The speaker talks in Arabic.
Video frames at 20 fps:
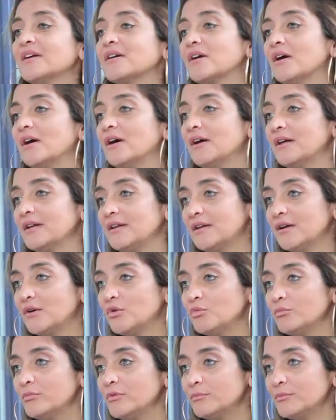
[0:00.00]
يقع
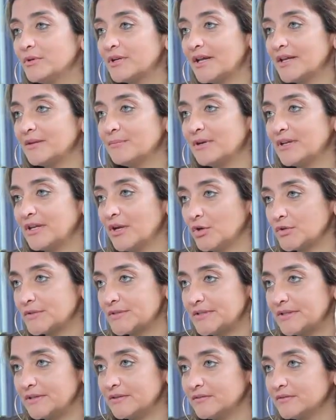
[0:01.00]
اللوم براي ماري
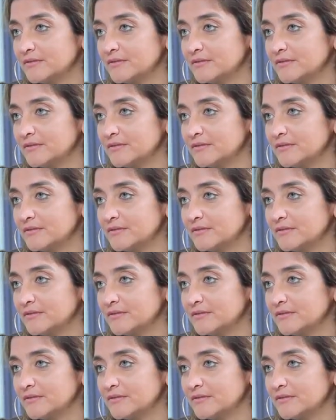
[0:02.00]
حسلي؟